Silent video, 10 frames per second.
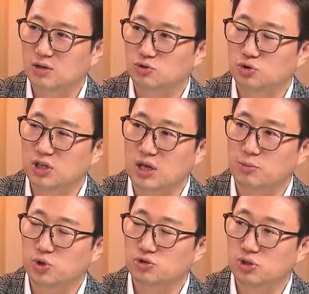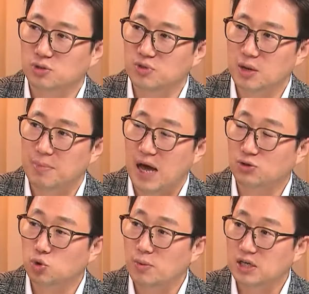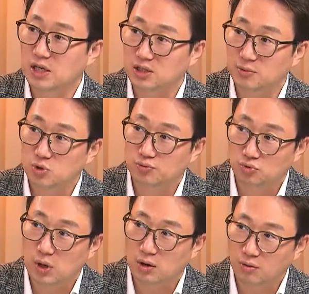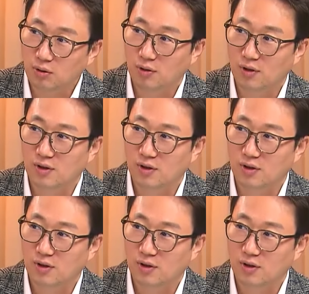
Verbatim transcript: 주택담보대출 금리가 반토막이 났음에도 불구하고